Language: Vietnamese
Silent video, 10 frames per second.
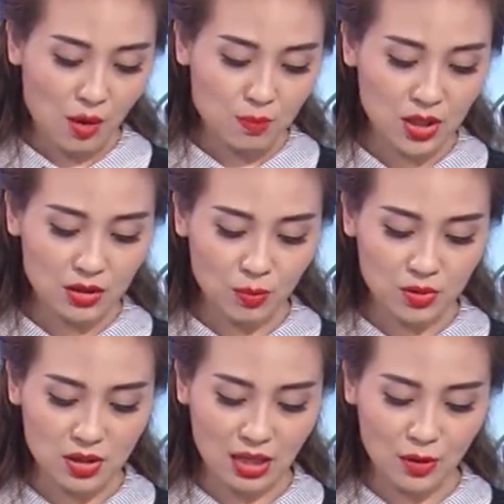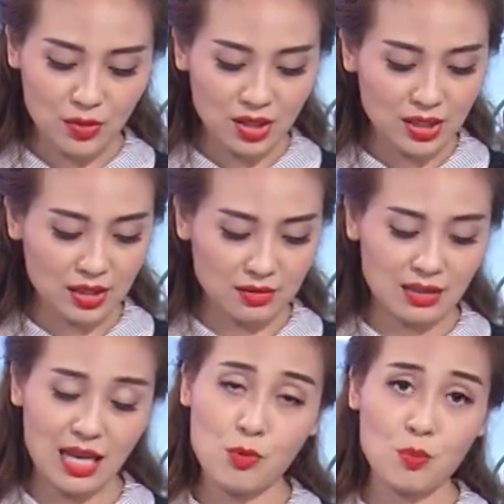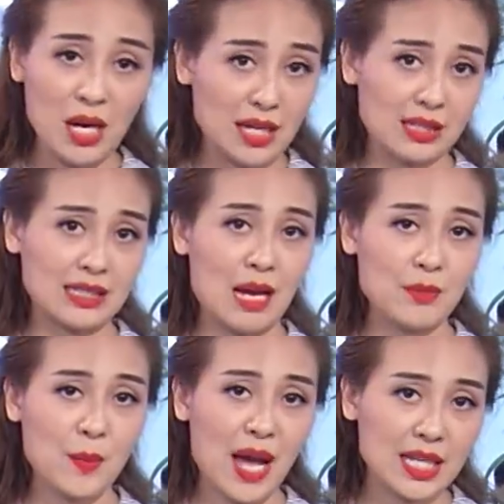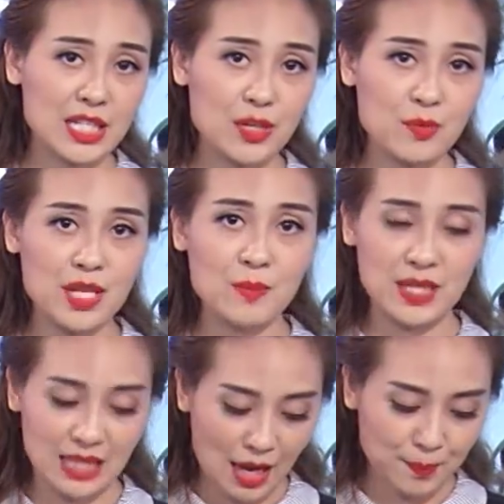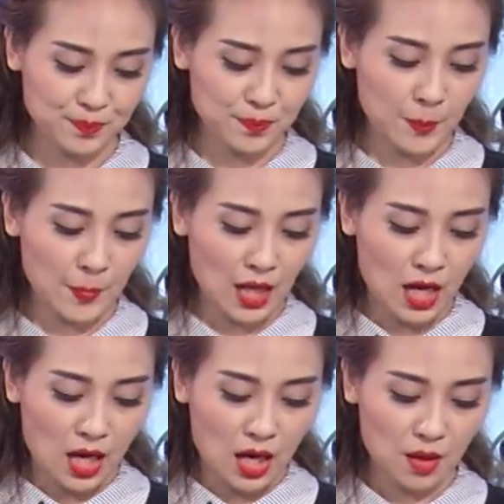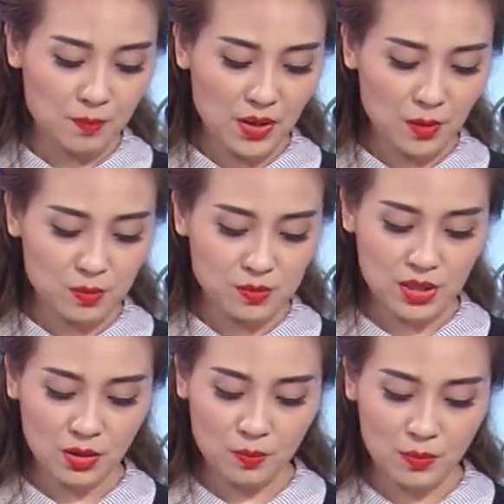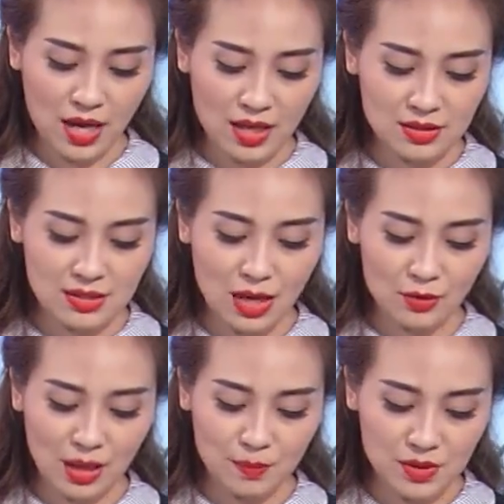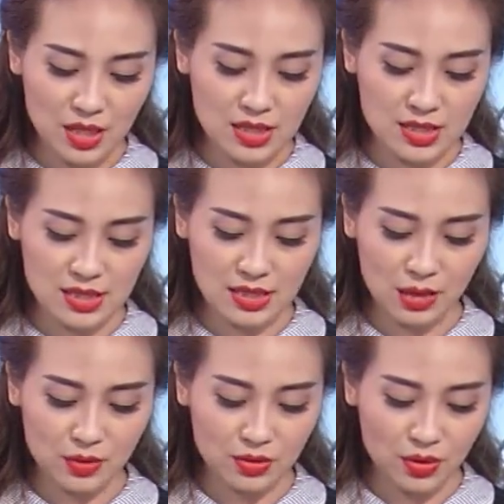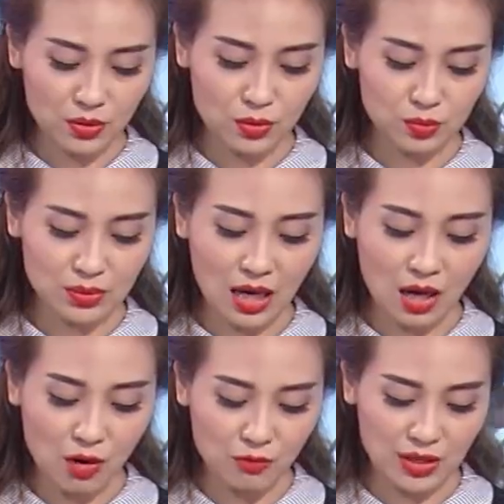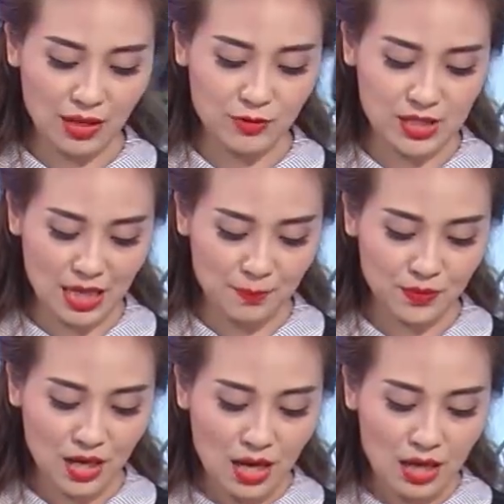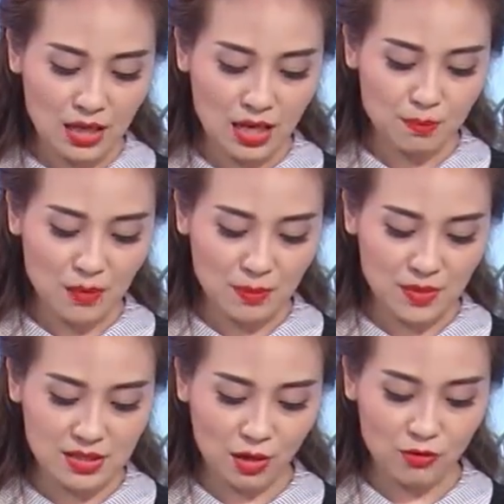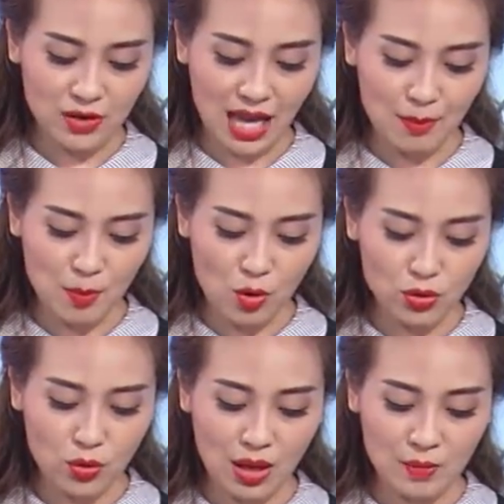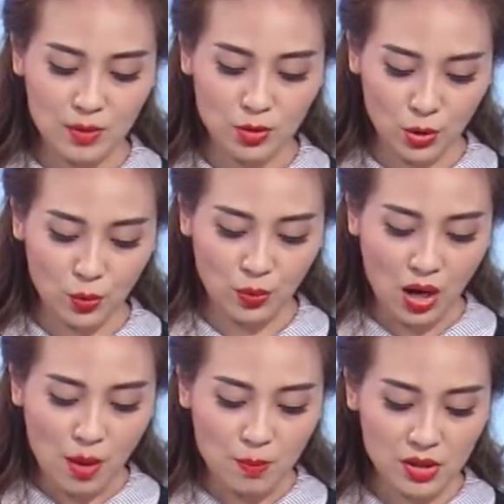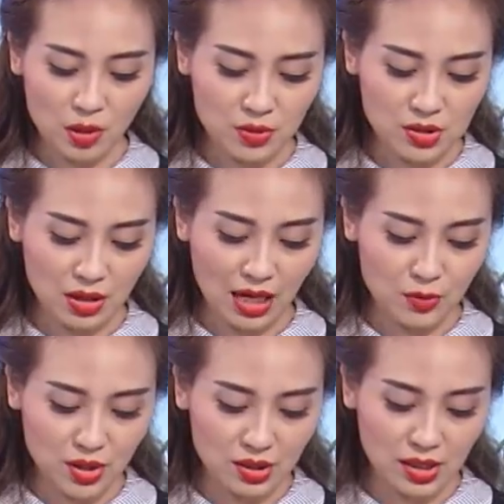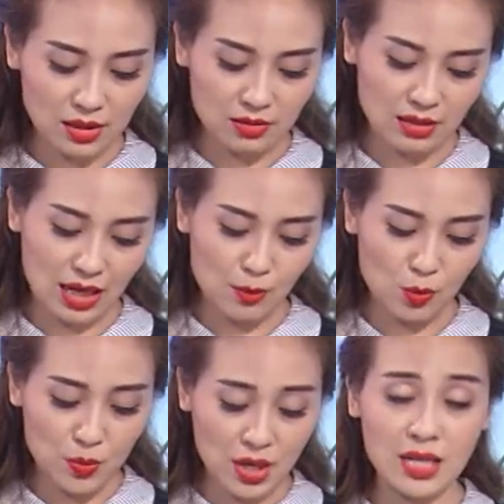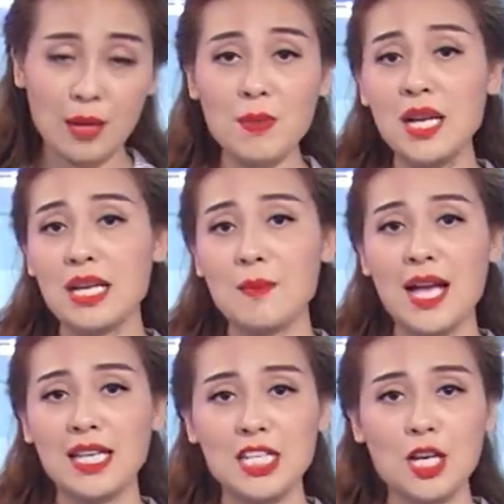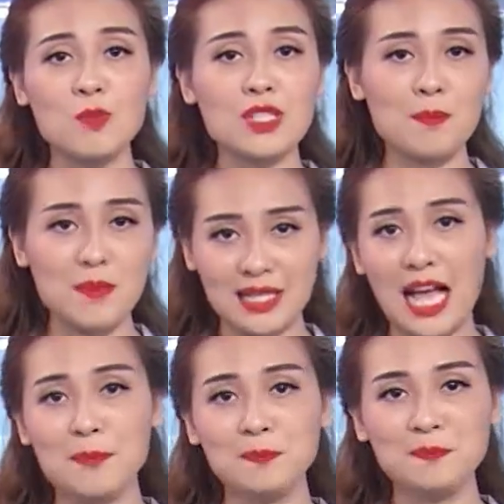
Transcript: mức đóng cửa cao nhất kể từ ngày 7 tháng 8 năm 2018. Hợp đồng dầu Brent giao tháng 10 trên sàn London cũng tăng 0,5% lên 76,21 đô la Mỹ một thùng, mức đóng cửa cao nhất kể từ ngày 10 tháng 7 năm 2018.